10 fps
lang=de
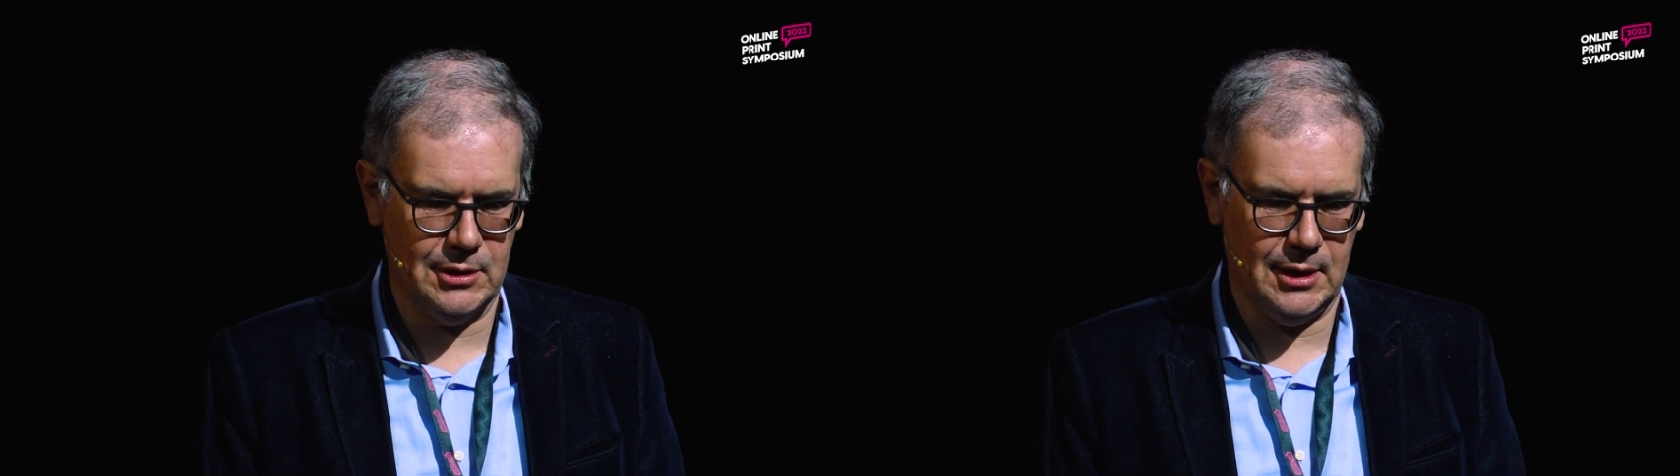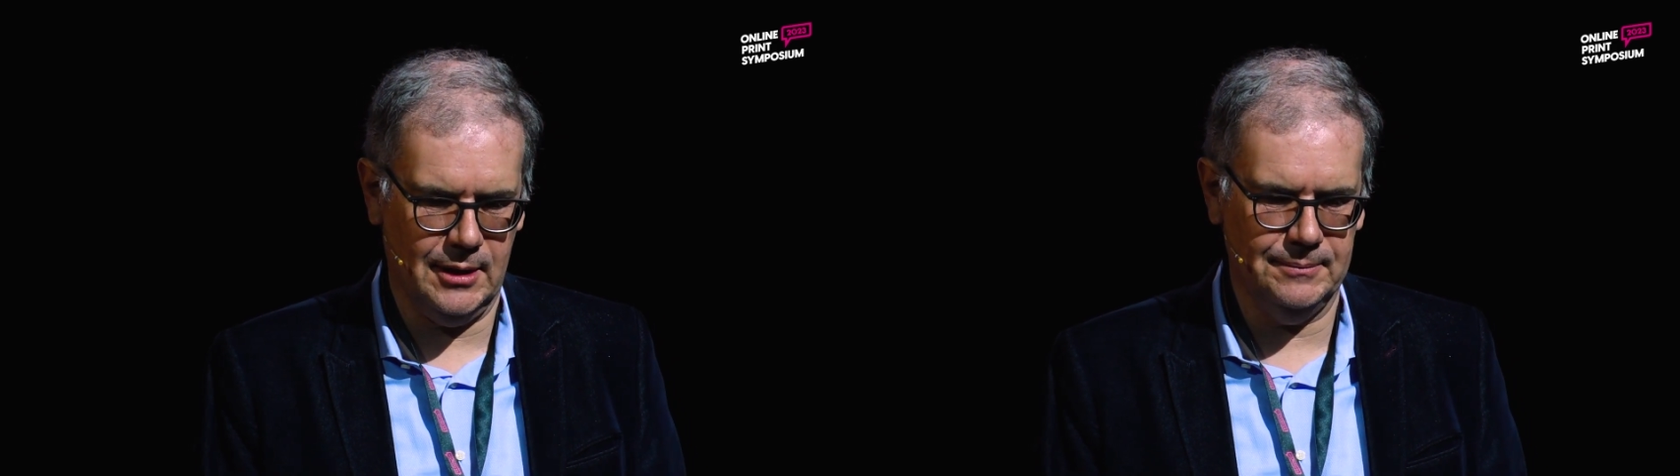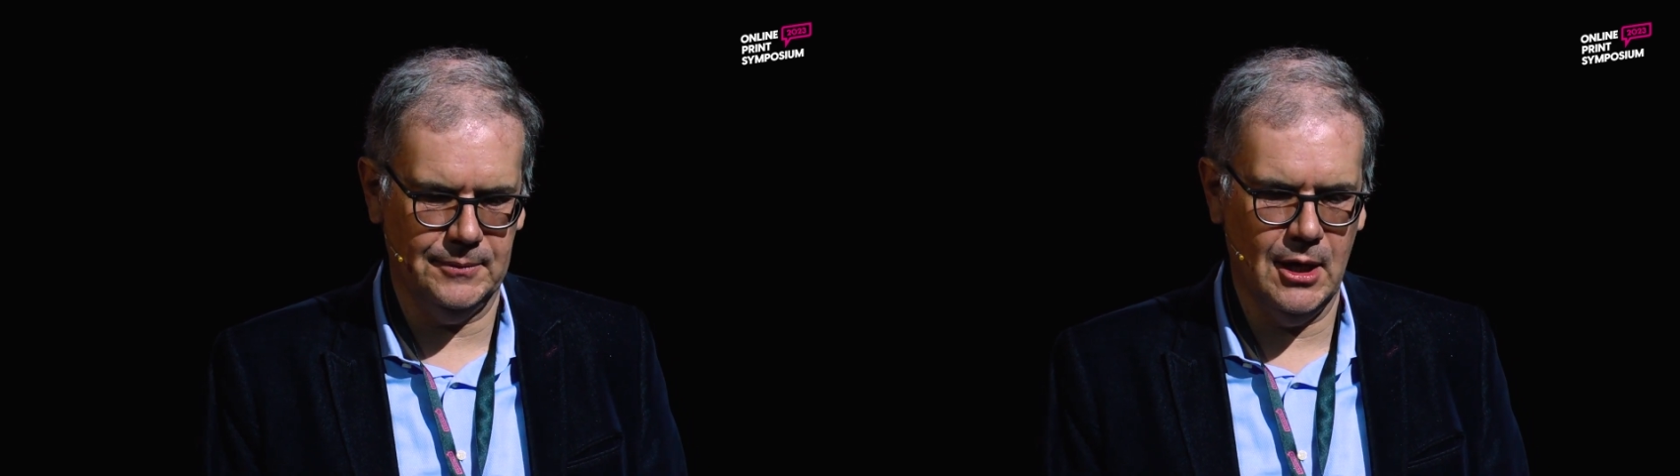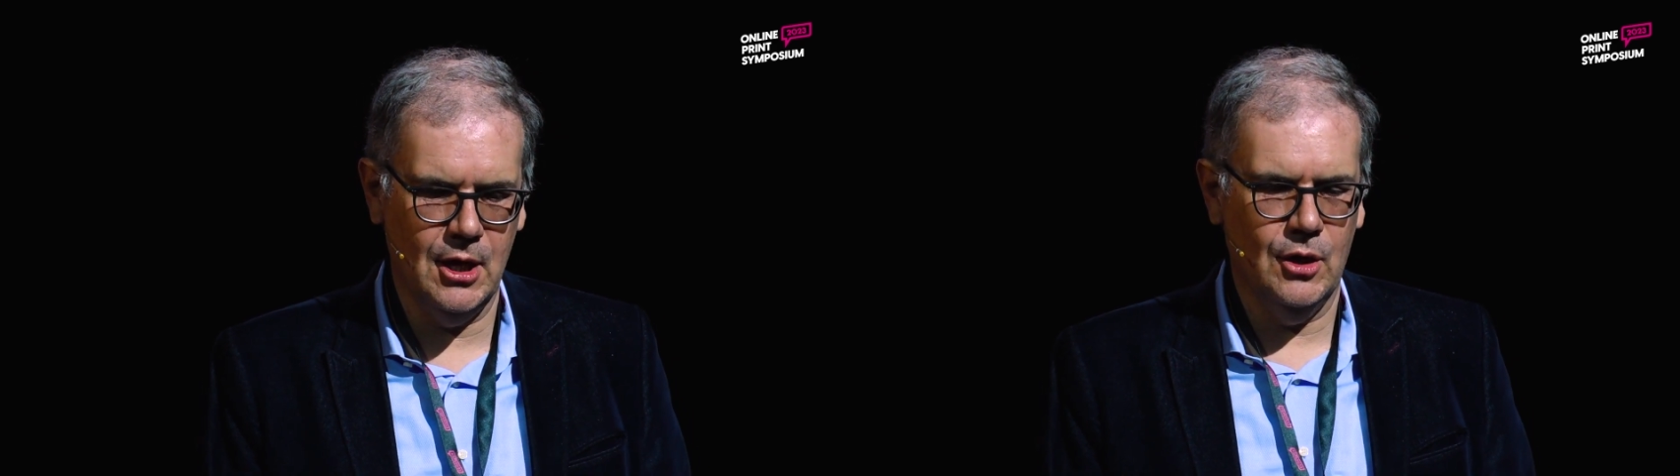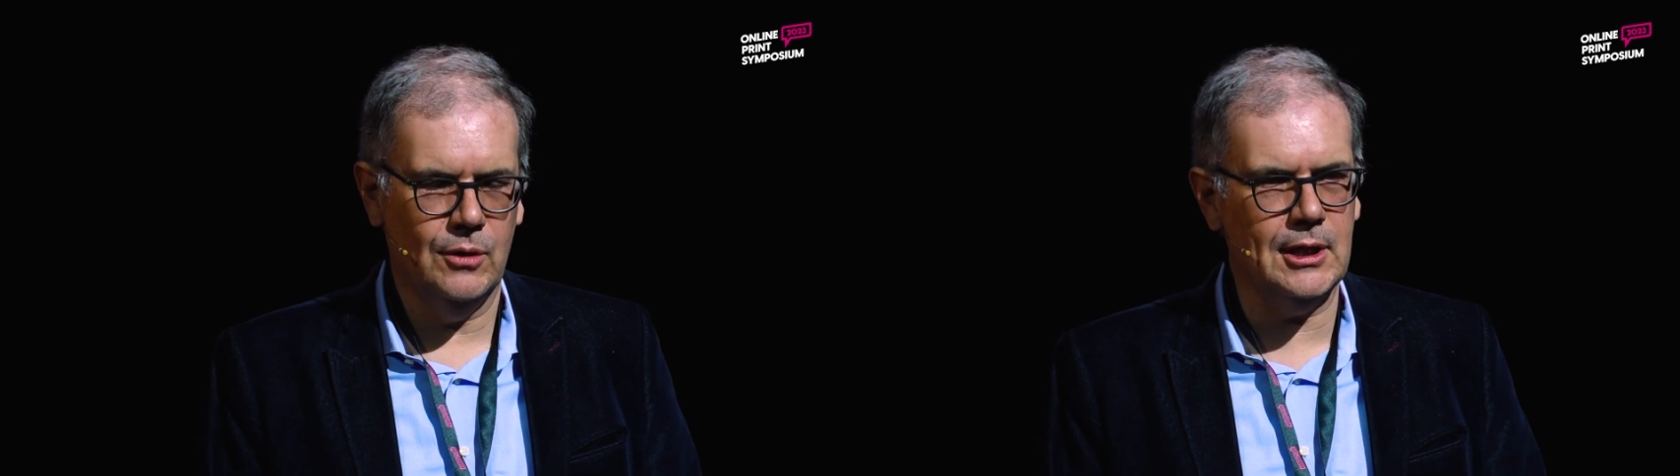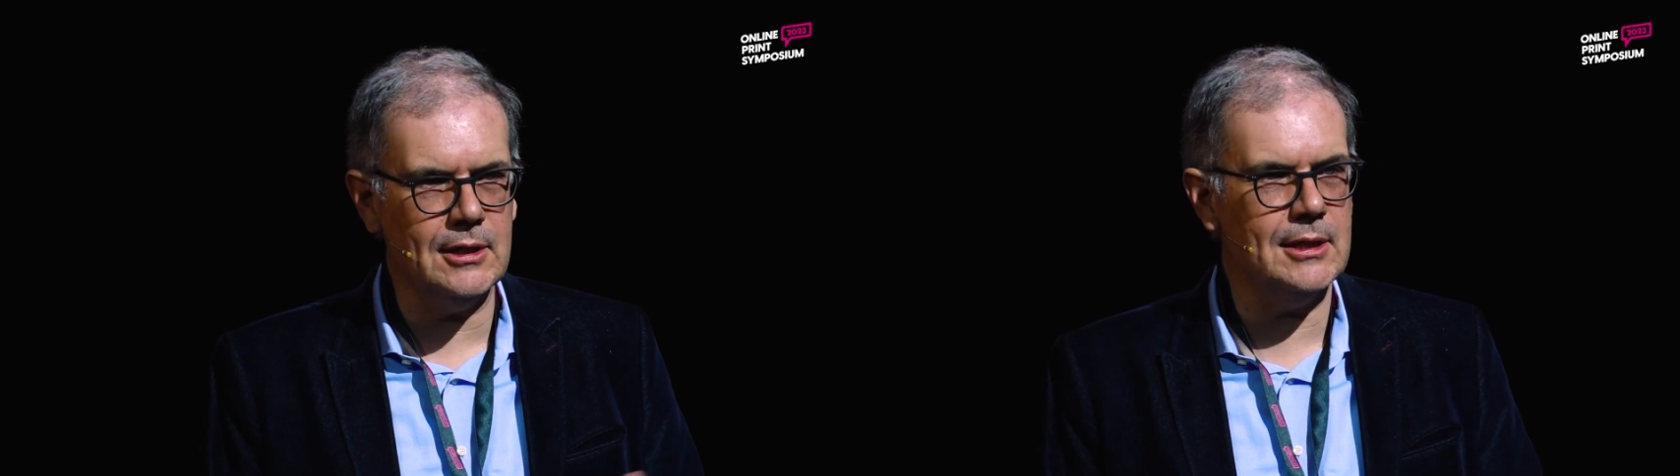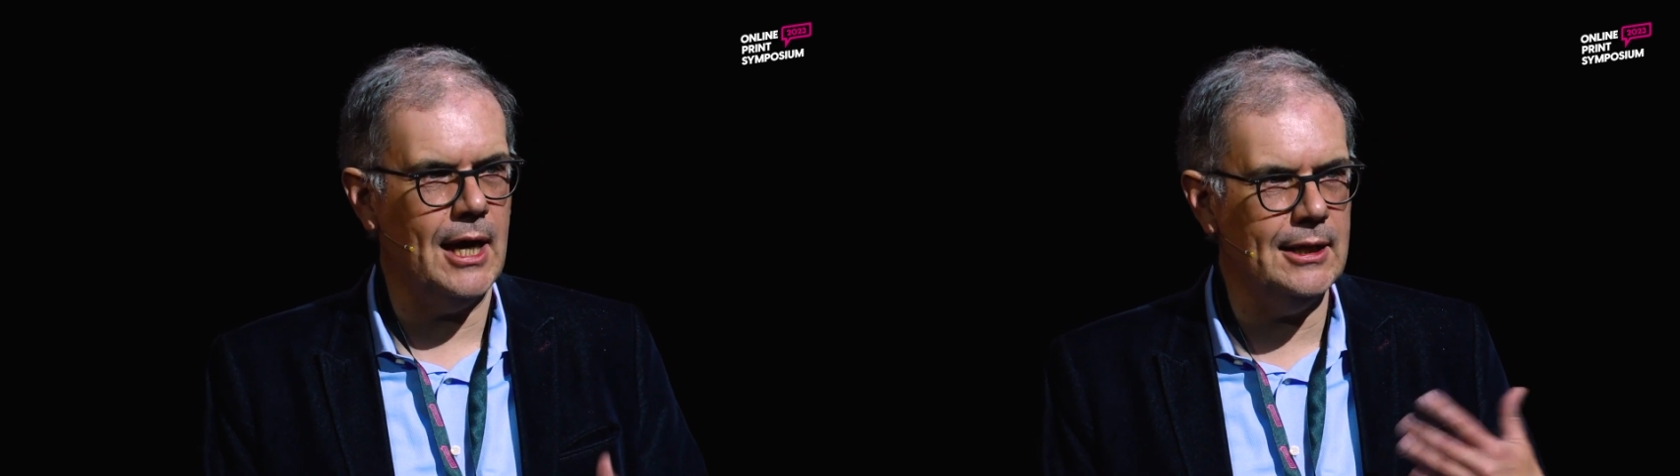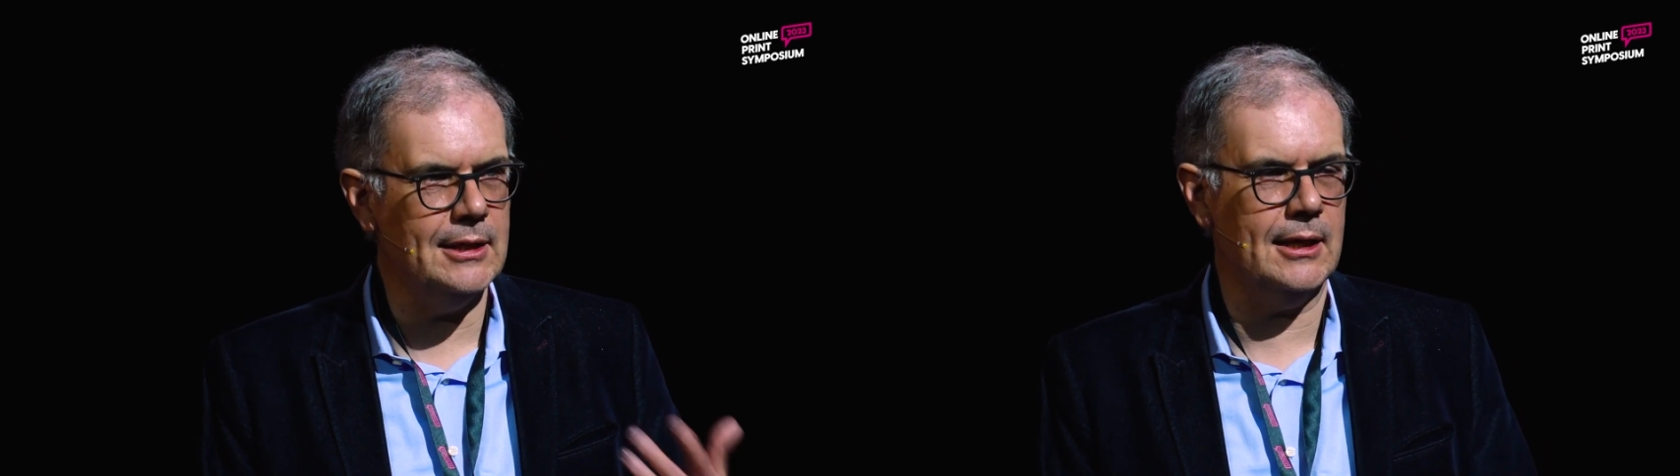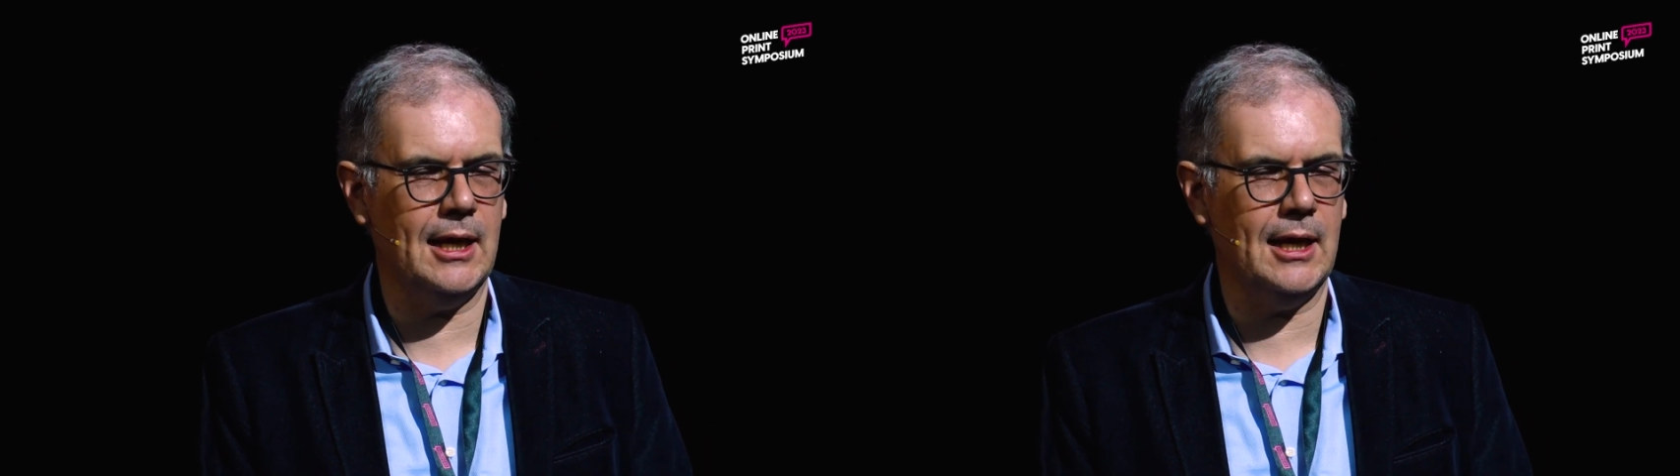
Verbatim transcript: sein. Und das ist eigentlich der